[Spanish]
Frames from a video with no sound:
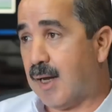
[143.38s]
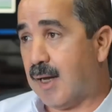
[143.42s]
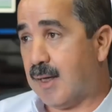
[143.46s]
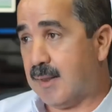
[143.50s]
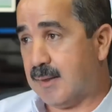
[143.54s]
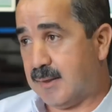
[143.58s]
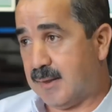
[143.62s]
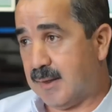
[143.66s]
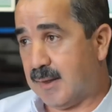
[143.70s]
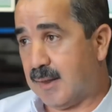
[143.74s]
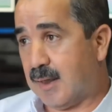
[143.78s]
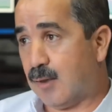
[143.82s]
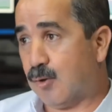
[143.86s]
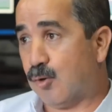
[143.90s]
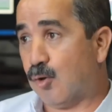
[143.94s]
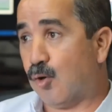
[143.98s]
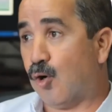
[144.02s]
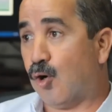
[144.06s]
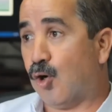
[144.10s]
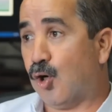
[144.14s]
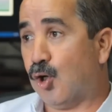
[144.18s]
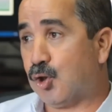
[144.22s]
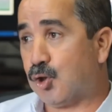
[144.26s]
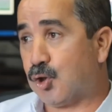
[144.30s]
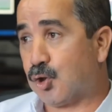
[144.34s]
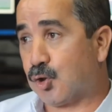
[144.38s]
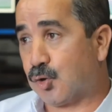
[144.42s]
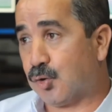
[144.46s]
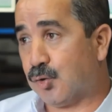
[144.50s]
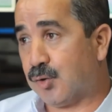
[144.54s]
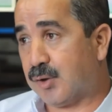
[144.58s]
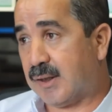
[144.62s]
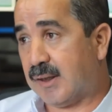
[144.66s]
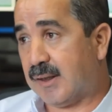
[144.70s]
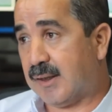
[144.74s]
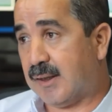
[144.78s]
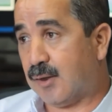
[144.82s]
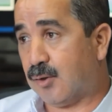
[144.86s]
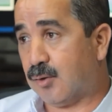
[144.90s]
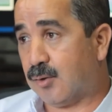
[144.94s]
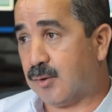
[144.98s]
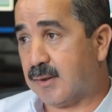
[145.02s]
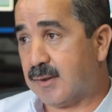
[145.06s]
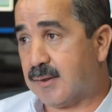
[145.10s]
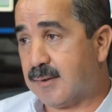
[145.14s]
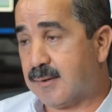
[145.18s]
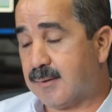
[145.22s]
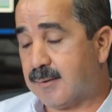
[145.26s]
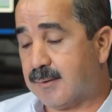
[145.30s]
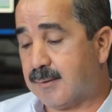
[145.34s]
han llegado 8
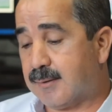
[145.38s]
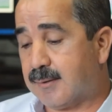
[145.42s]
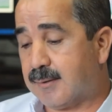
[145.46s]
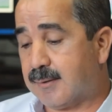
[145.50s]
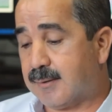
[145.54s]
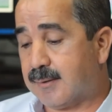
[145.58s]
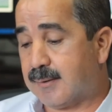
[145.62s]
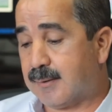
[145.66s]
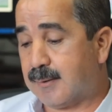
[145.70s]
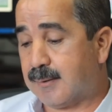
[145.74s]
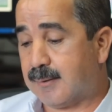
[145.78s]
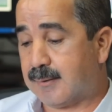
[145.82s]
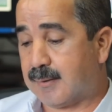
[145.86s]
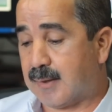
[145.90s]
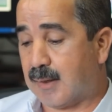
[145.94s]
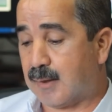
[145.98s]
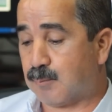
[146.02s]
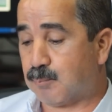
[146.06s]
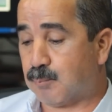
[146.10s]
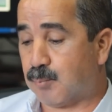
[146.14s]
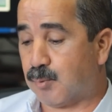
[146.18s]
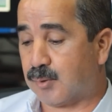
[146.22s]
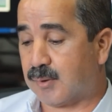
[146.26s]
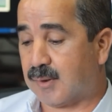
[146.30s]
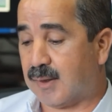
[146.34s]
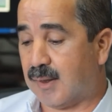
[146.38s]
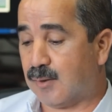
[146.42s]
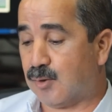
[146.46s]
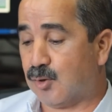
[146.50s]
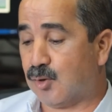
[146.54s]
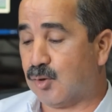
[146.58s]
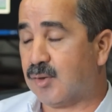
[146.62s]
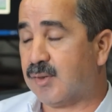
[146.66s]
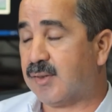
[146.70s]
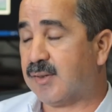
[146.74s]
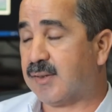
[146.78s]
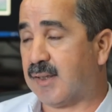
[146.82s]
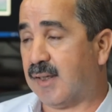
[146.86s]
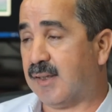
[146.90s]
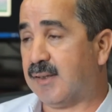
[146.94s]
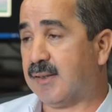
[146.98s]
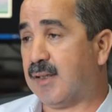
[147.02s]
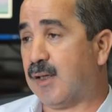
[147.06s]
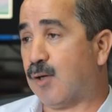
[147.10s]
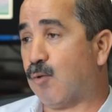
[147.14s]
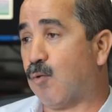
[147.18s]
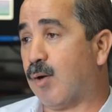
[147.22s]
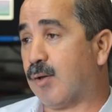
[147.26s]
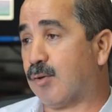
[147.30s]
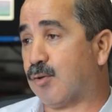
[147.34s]
contenedores transportando
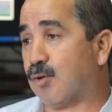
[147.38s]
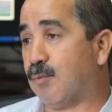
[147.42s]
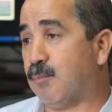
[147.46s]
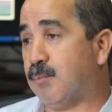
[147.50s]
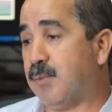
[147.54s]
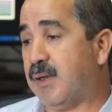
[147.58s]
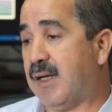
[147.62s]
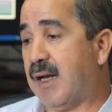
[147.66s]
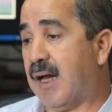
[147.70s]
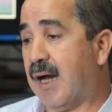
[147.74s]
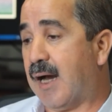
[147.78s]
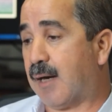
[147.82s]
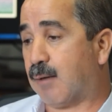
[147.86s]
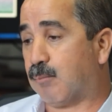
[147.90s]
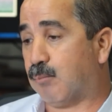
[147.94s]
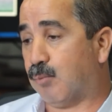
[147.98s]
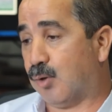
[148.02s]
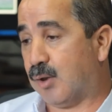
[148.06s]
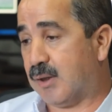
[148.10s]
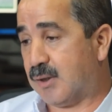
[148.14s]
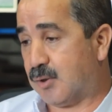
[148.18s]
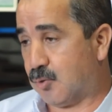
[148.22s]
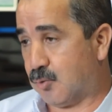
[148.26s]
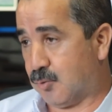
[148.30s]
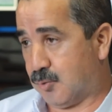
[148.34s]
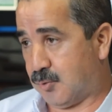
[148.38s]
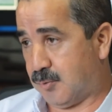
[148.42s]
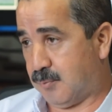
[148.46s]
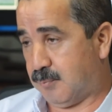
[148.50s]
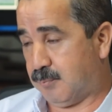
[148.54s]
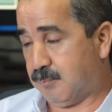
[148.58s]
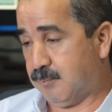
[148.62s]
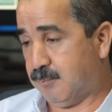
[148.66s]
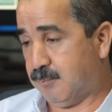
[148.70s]
34 mil arbolitos.